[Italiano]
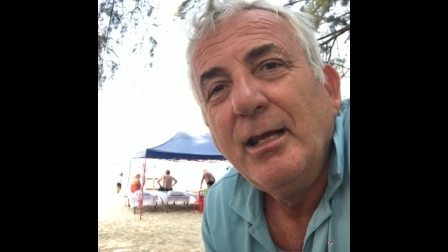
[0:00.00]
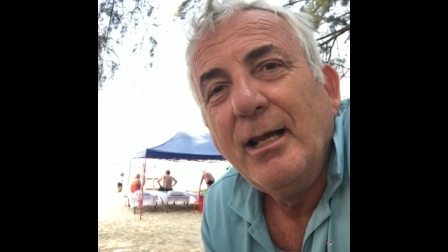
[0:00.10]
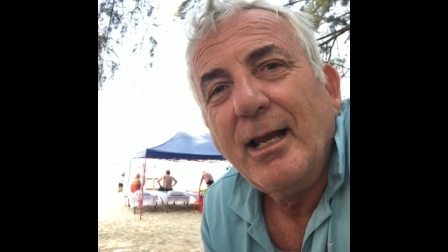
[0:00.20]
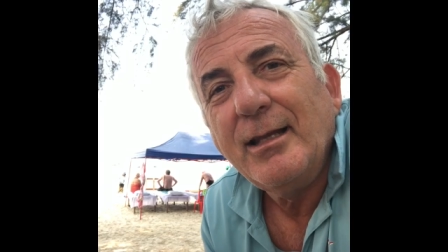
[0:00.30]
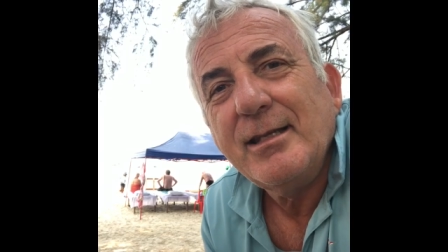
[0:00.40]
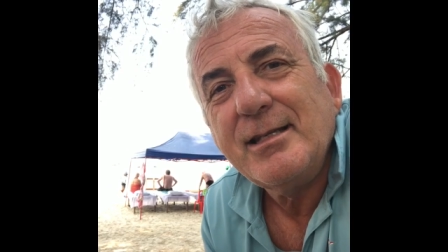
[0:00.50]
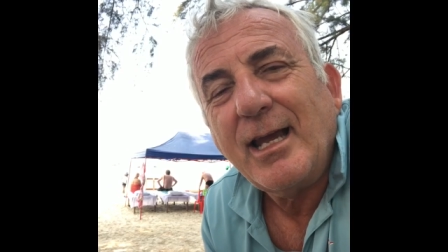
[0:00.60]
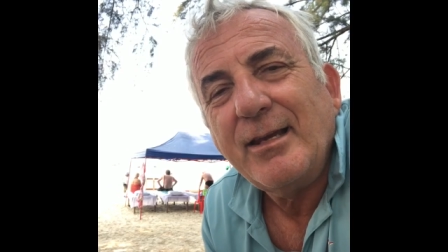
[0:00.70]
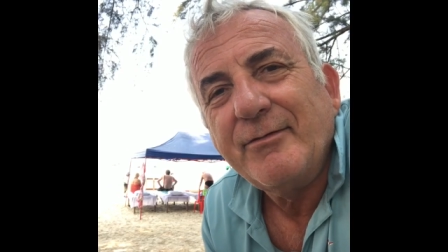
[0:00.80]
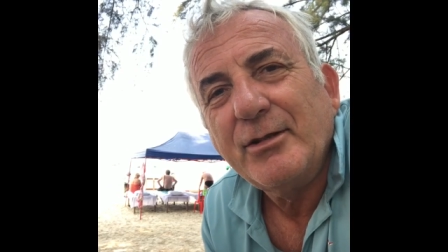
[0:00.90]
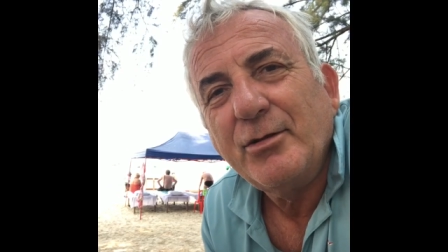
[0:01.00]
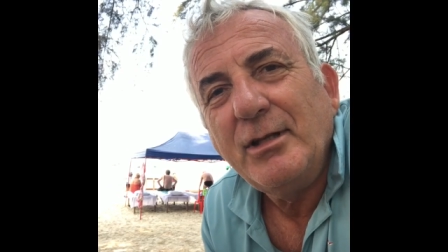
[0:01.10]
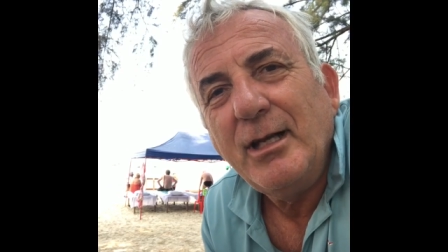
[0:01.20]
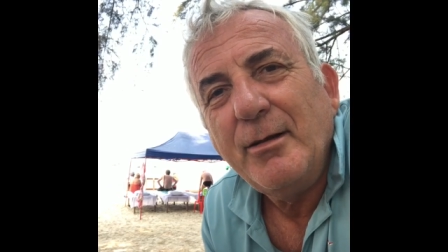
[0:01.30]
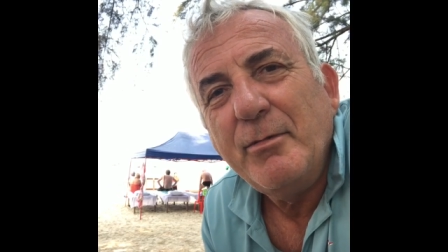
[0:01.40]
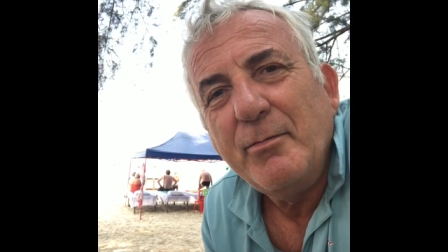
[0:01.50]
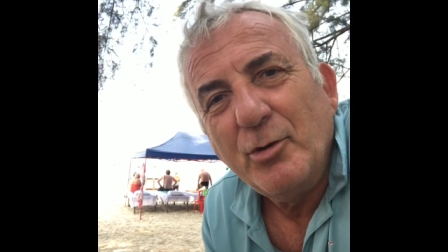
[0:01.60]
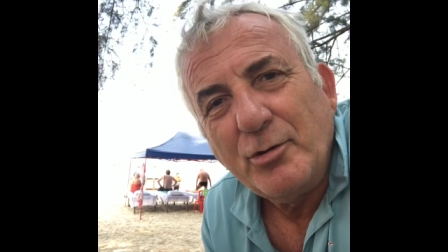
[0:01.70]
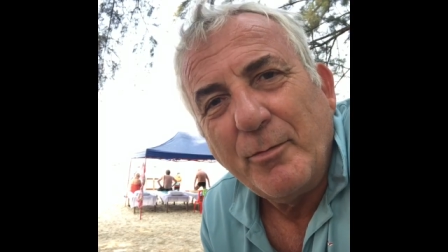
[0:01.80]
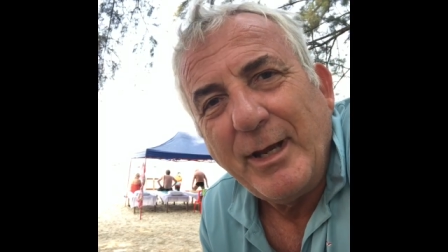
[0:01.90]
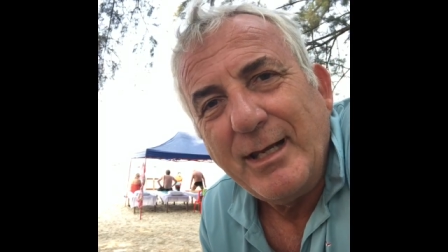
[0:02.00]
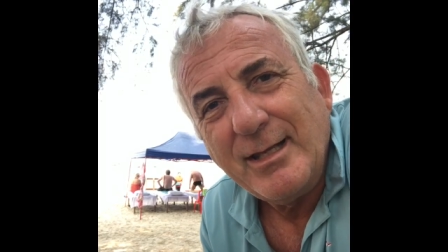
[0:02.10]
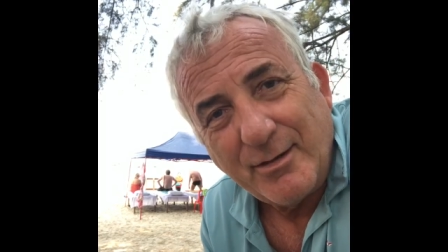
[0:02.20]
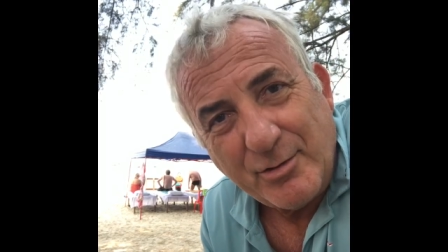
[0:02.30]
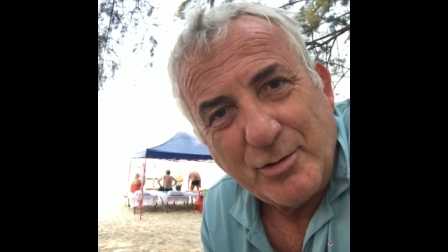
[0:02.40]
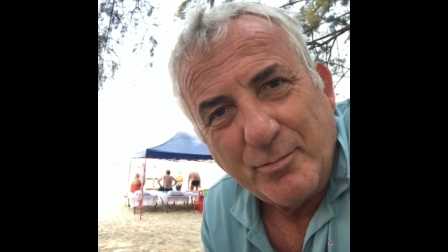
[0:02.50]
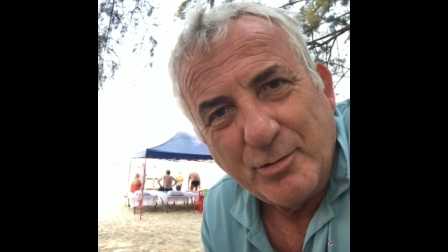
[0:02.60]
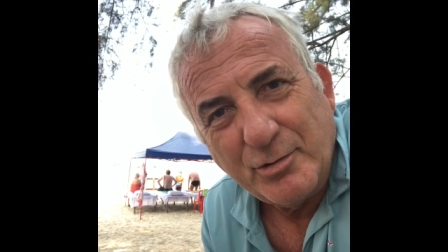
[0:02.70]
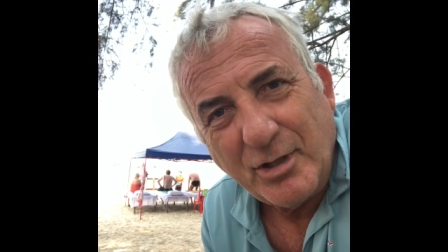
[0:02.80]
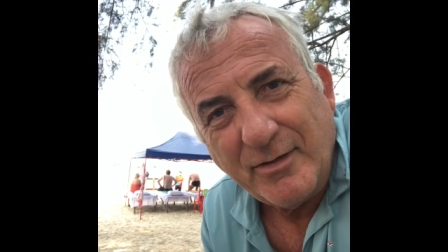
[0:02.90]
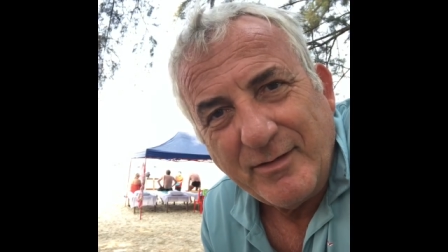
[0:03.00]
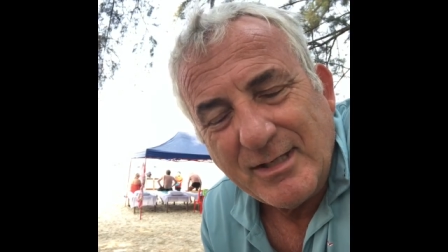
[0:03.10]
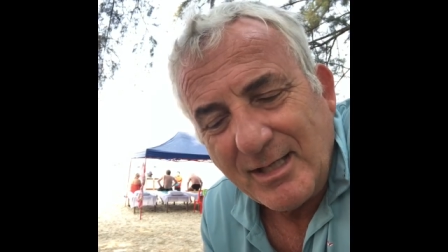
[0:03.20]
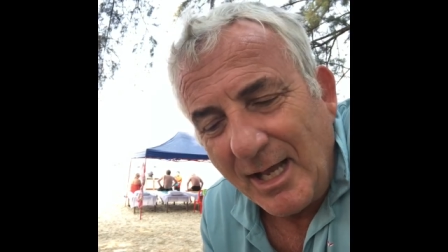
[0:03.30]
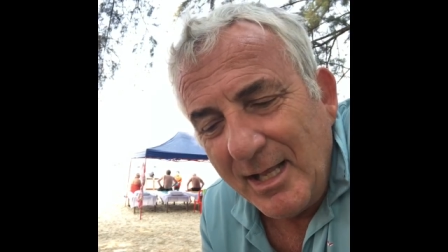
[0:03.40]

la Desai ha fatto dei libri molto belli da questo punto di vista.